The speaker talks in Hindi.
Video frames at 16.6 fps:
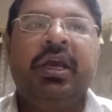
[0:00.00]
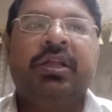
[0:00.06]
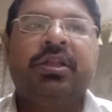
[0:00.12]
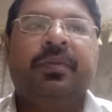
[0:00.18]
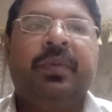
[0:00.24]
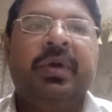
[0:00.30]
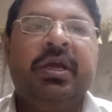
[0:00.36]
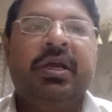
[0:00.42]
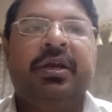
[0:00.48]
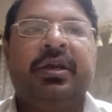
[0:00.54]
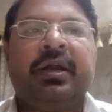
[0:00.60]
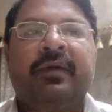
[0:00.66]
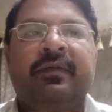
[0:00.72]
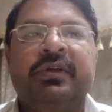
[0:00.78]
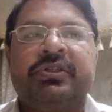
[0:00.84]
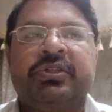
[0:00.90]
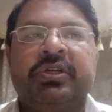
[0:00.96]
एक दुबई की
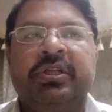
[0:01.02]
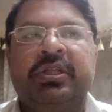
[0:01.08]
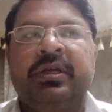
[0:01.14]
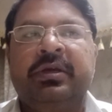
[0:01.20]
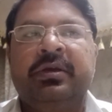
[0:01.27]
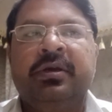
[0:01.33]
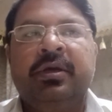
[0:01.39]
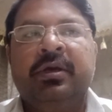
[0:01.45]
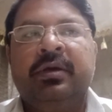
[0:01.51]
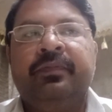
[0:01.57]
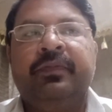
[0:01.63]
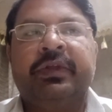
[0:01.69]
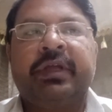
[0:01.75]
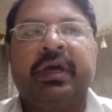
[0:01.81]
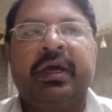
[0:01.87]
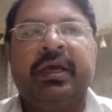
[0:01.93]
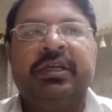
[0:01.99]
ट्रैवल हिस्ट्री थी
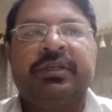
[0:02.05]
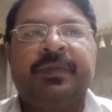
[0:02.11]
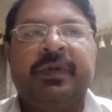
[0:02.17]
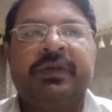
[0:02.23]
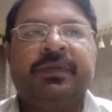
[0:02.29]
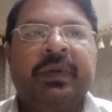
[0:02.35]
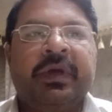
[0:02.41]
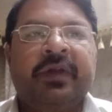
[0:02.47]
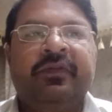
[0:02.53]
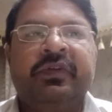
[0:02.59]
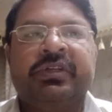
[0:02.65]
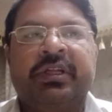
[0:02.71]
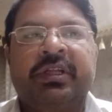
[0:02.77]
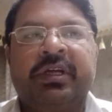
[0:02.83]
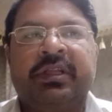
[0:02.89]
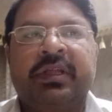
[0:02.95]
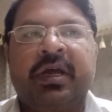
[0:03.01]
बताएं इस पर स्मेन
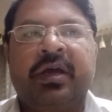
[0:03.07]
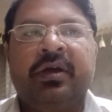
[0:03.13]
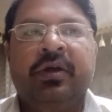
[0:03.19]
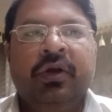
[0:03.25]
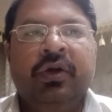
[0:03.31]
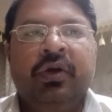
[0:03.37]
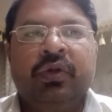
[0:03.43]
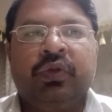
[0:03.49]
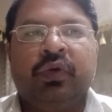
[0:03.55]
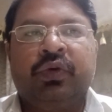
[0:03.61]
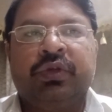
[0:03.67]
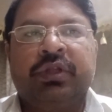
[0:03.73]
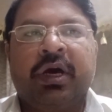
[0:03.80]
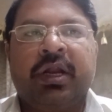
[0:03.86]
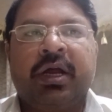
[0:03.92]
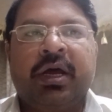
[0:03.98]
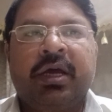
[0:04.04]
वीज़ा देता है तो
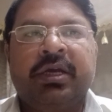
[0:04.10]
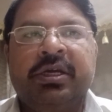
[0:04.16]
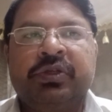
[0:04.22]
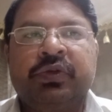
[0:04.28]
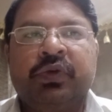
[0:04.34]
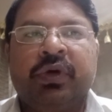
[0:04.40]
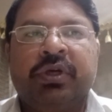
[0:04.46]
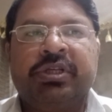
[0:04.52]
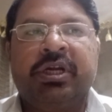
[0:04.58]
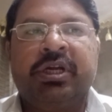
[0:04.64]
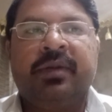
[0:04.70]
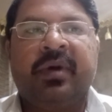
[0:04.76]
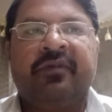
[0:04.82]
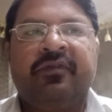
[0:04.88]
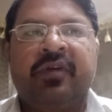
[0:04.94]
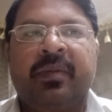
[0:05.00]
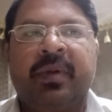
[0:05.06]
खुदारा ये जो एजेंट
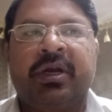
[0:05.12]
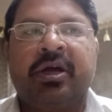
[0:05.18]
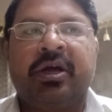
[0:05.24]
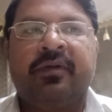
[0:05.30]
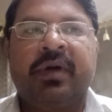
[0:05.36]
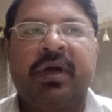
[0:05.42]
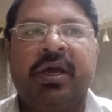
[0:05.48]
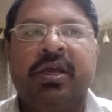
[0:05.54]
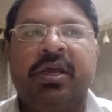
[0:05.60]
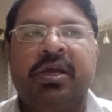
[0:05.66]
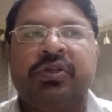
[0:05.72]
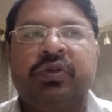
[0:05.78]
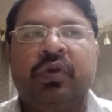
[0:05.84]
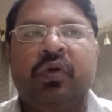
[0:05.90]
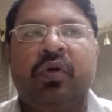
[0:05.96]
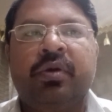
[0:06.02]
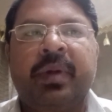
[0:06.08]
माफिया बैठा हुआ है ये
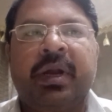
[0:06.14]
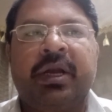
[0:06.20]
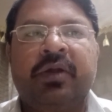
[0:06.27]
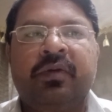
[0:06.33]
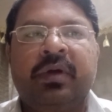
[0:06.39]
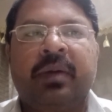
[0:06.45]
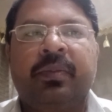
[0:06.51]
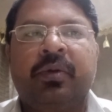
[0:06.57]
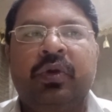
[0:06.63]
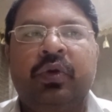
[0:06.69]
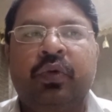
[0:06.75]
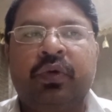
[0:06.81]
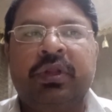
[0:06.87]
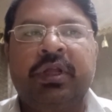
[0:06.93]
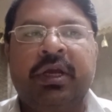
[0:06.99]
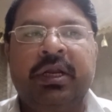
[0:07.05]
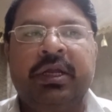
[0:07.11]
जो लोग बैठे हुए हैं आपको
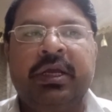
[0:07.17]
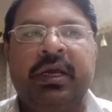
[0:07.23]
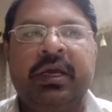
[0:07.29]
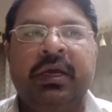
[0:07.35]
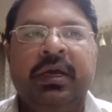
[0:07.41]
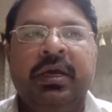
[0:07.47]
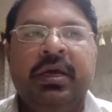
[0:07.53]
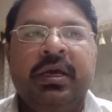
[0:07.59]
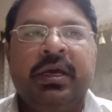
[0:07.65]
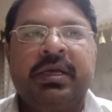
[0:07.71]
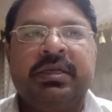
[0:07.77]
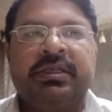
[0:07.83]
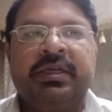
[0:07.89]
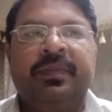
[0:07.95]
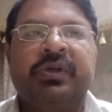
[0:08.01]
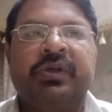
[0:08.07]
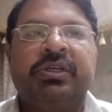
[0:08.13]
लूटने के लिए
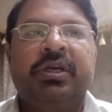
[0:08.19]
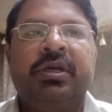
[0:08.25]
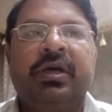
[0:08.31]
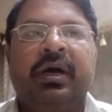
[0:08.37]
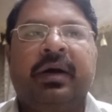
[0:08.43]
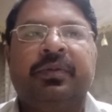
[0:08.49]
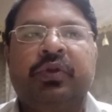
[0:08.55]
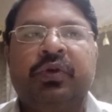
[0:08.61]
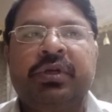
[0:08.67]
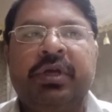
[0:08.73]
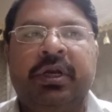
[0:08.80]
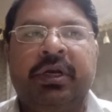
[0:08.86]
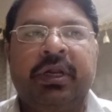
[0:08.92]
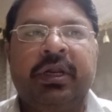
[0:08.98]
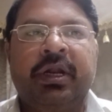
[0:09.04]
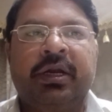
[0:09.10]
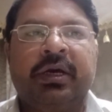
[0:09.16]
इनसे बचें अब तो ये
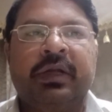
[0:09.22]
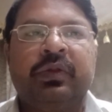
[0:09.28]
इंटरनेट